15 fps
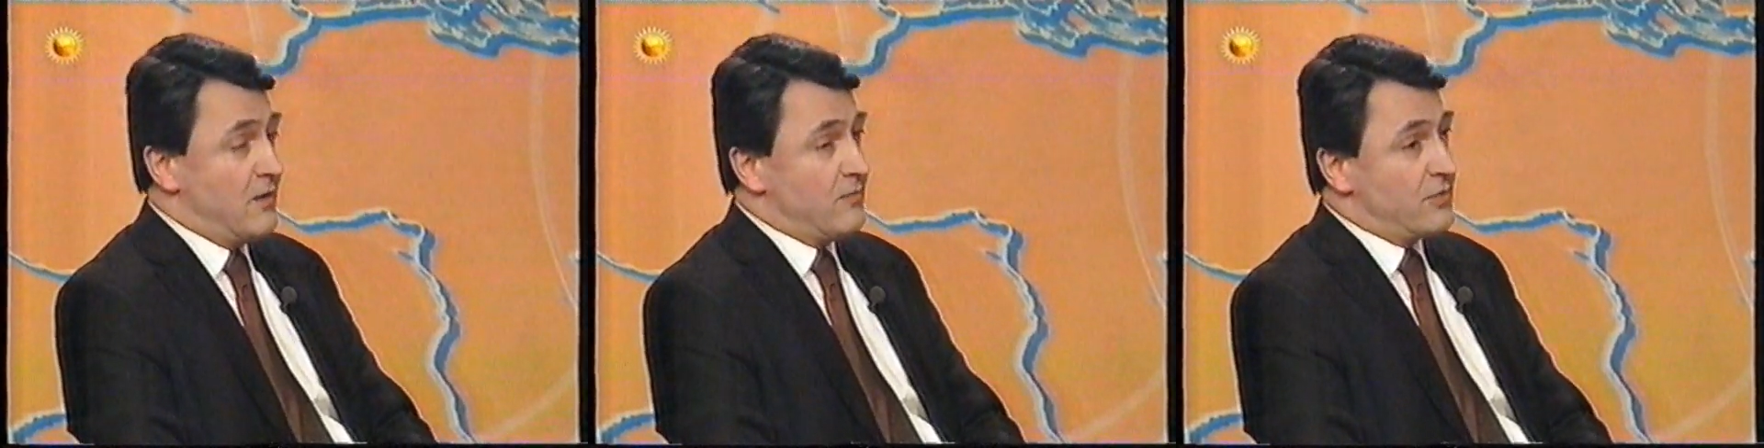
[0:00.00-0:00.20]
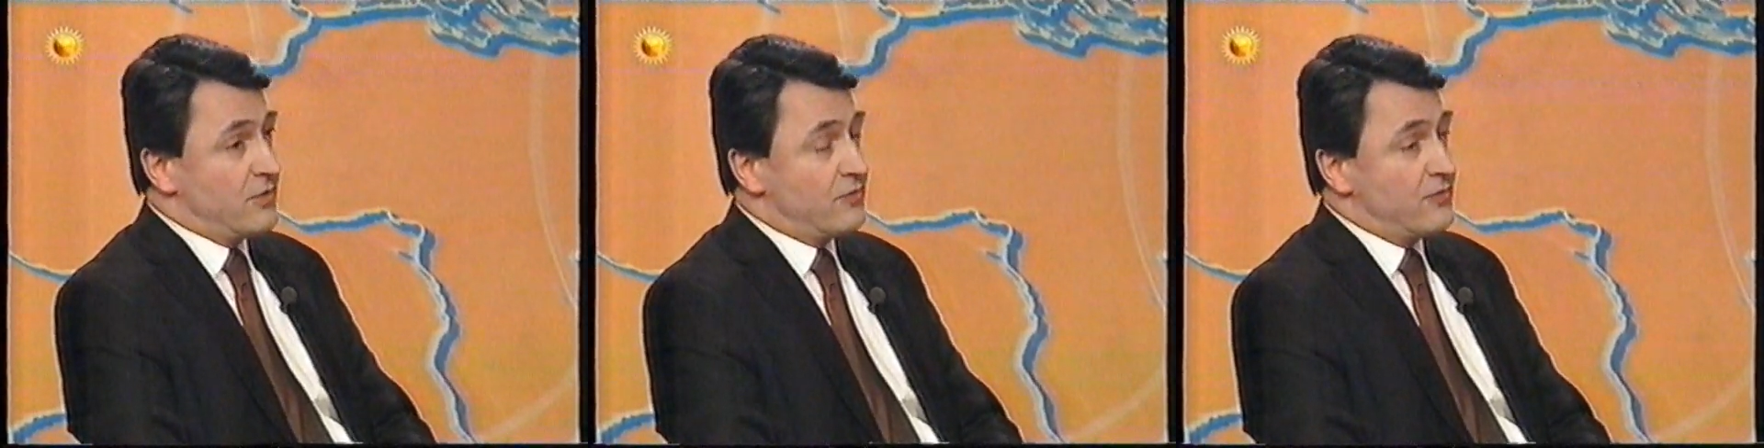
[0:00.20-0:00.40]

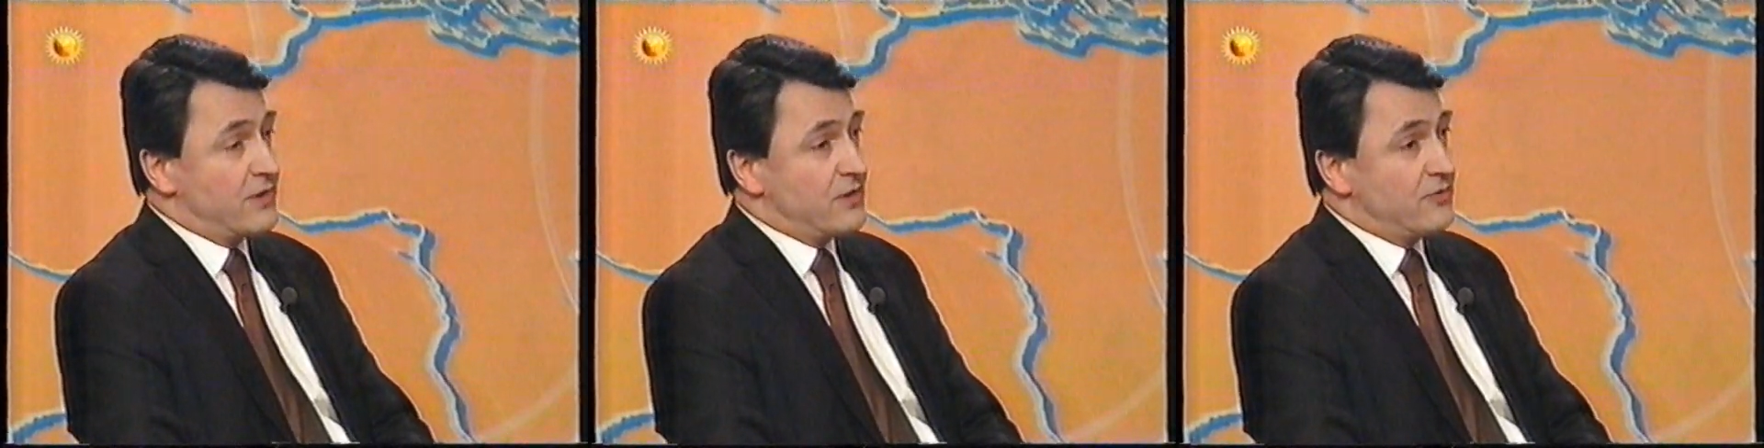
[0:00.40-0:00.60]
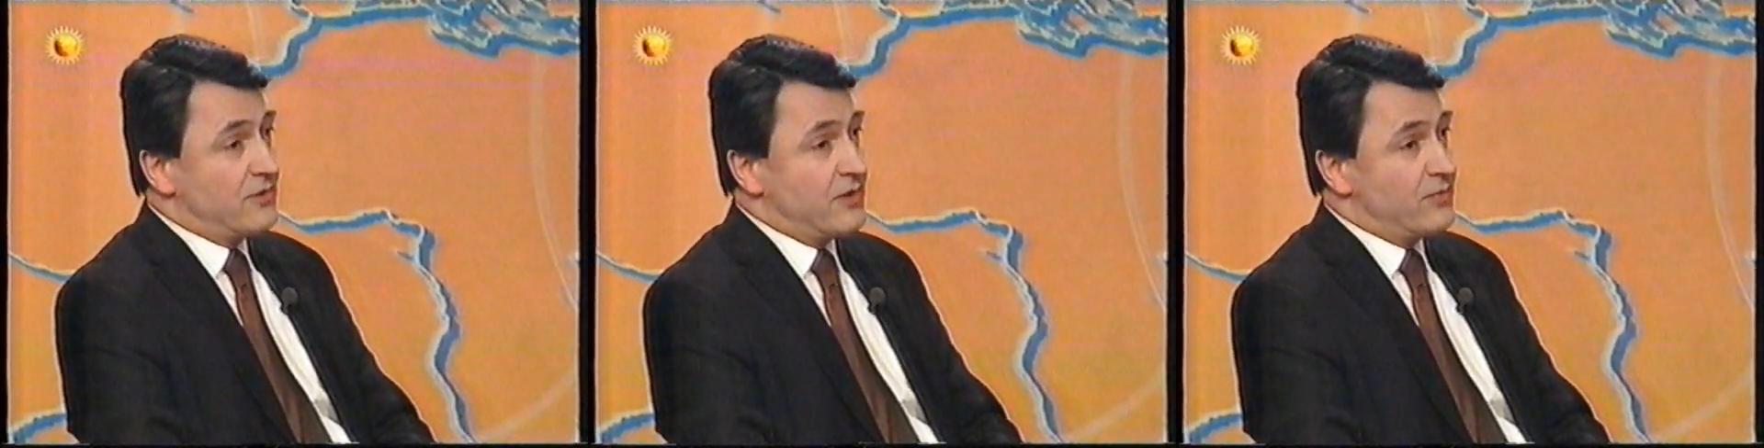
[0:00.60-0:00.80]

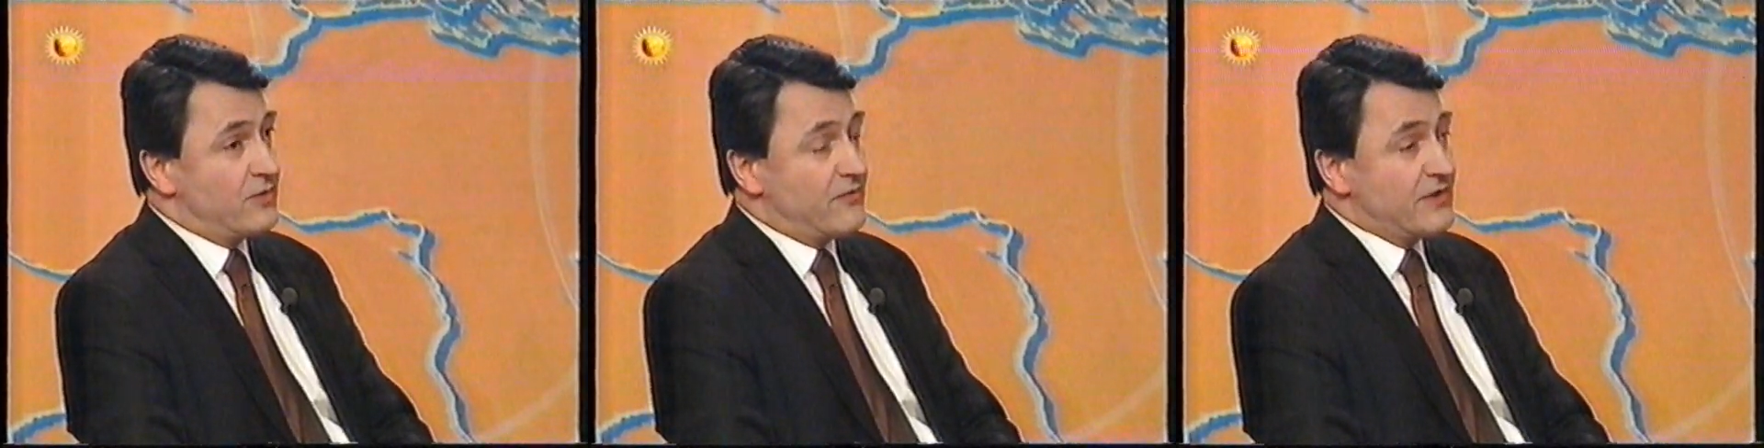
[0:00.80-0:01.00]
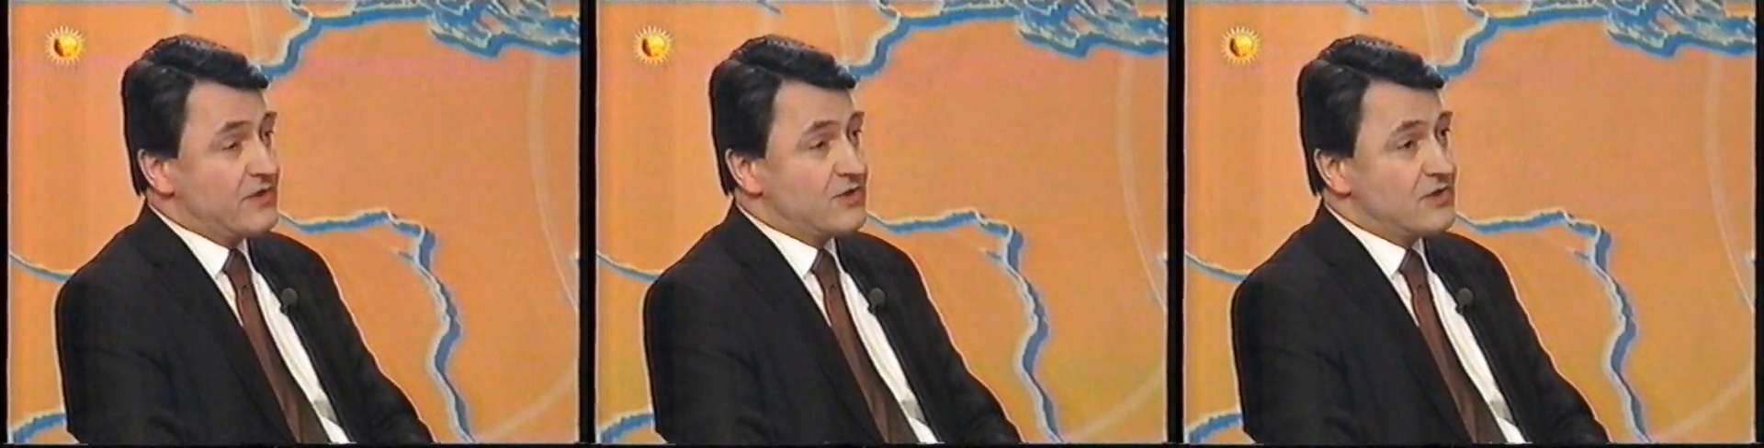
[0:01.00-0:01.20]
Prokuratura
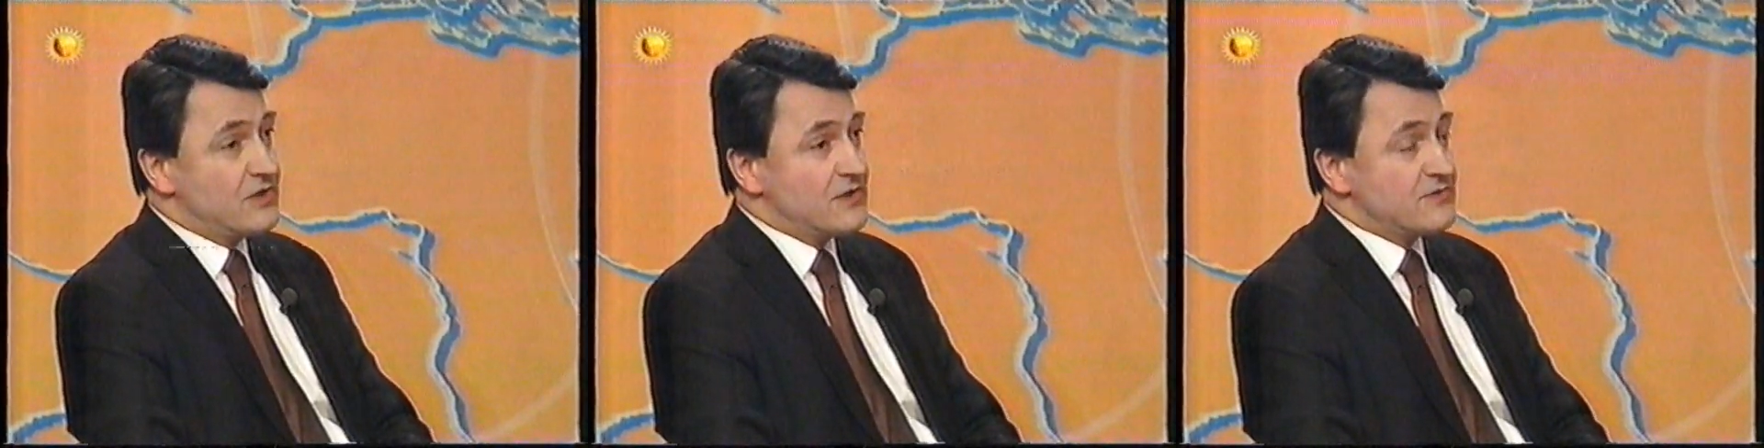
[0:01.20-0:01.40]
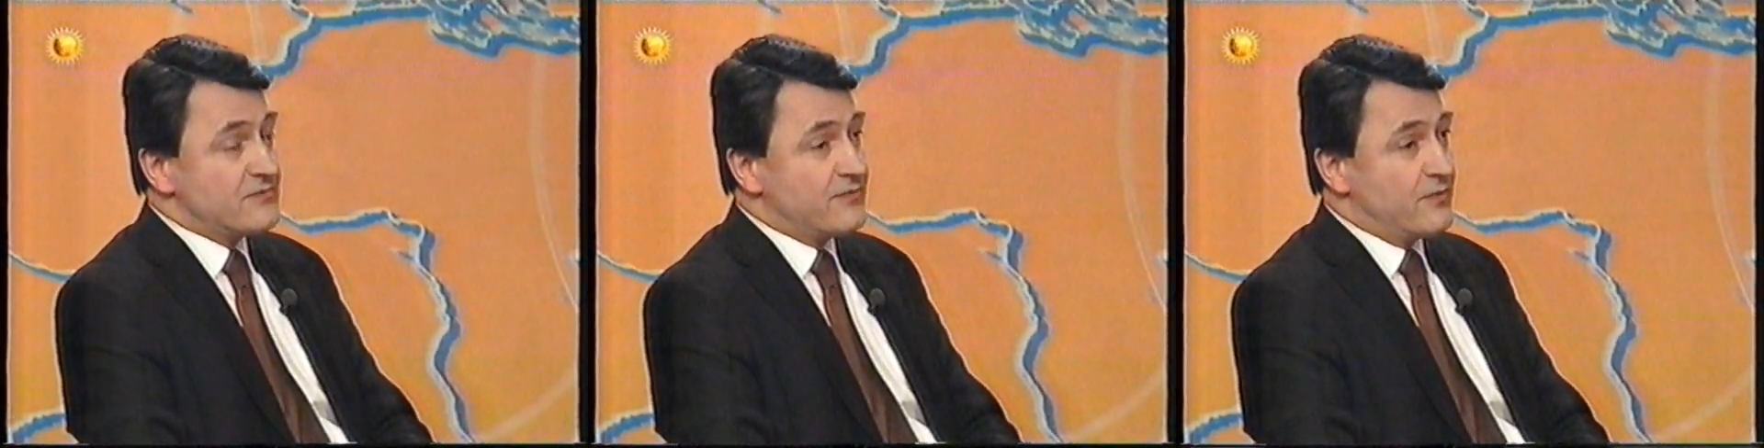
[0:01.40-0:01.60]
prowadzi
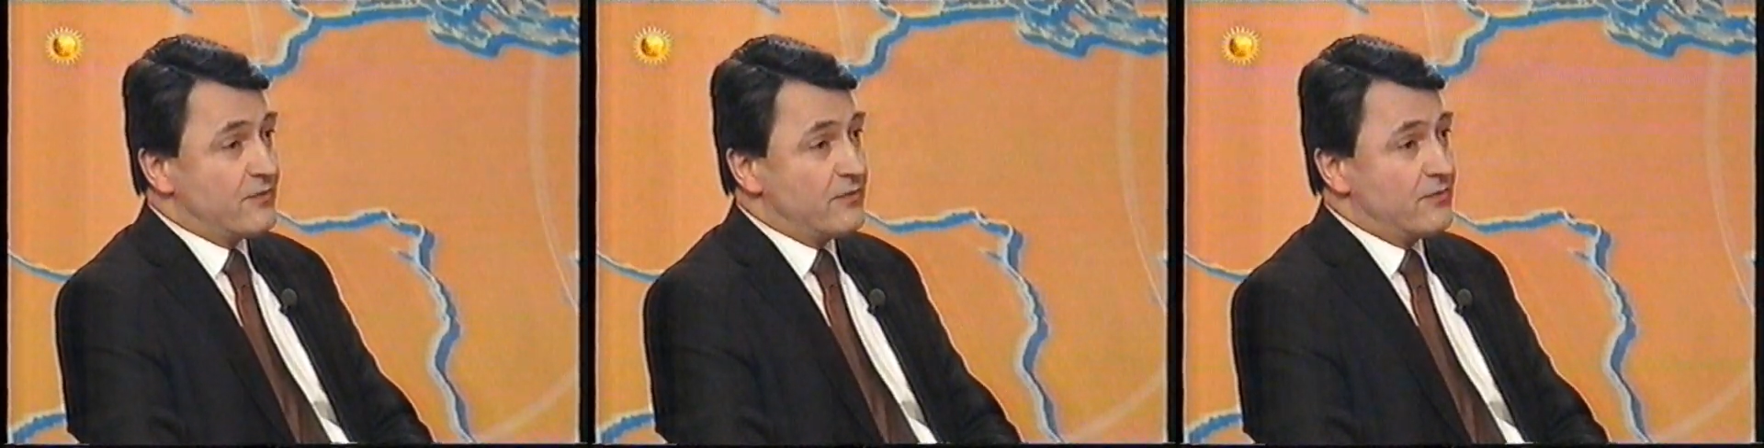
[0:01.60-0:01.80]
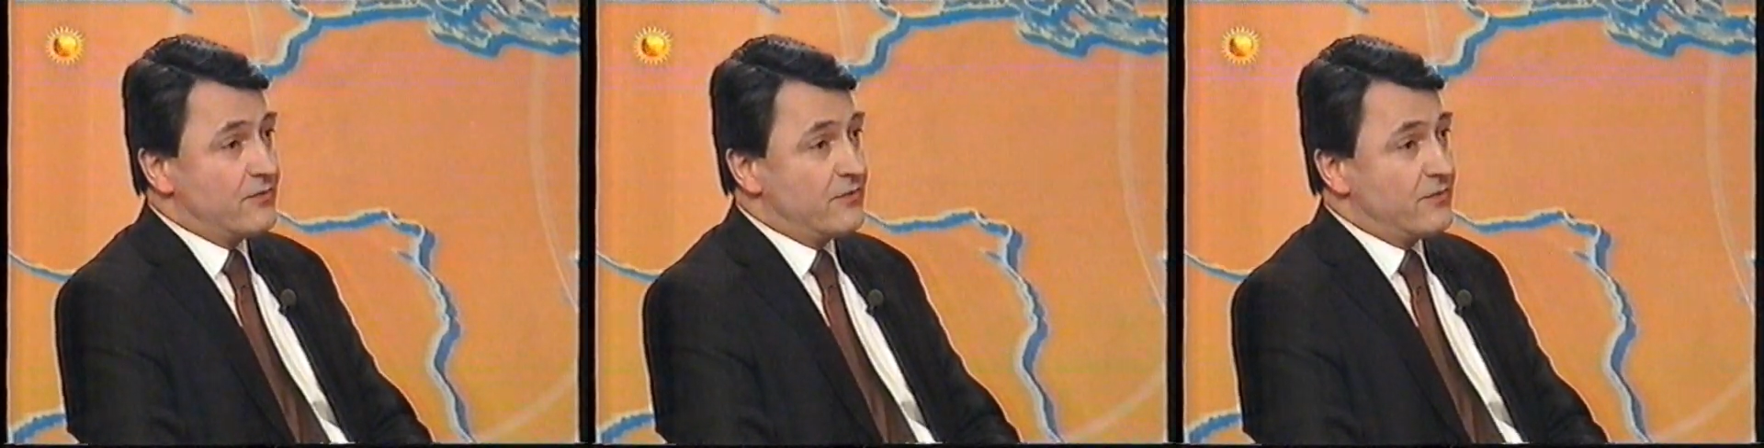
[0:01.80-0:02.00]
śledztwo